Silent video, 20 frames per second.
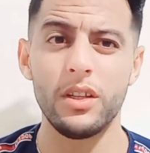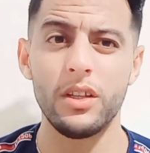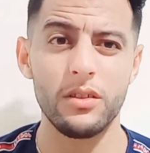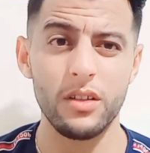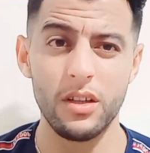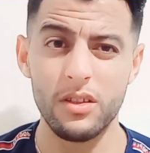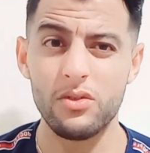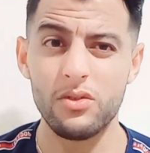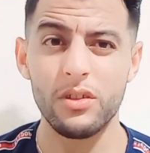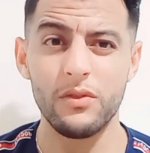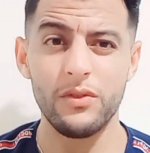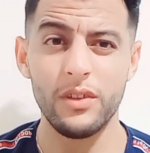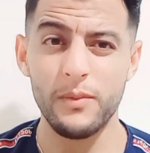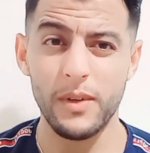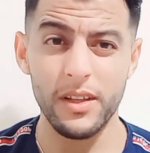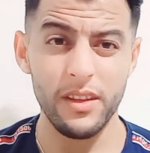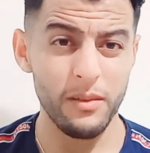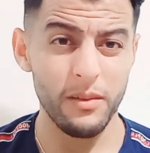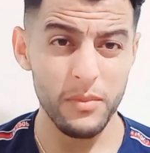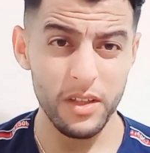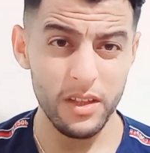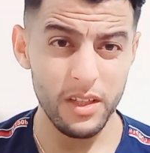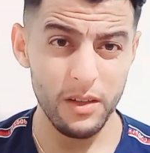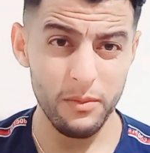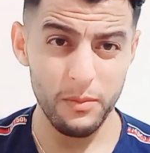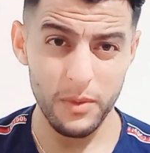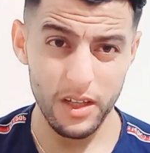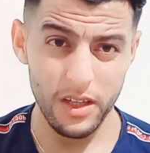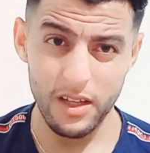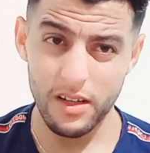اش غتشوفني ما عندك ما دير
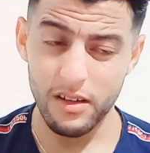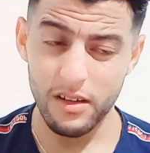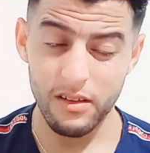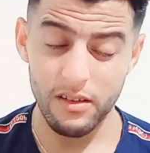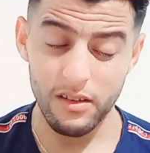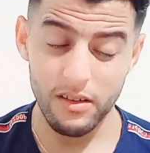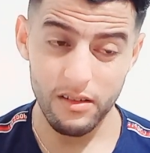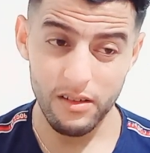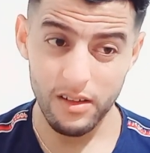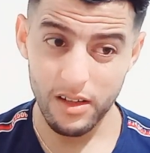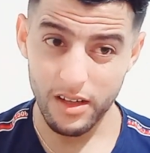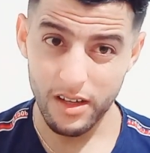بيا انا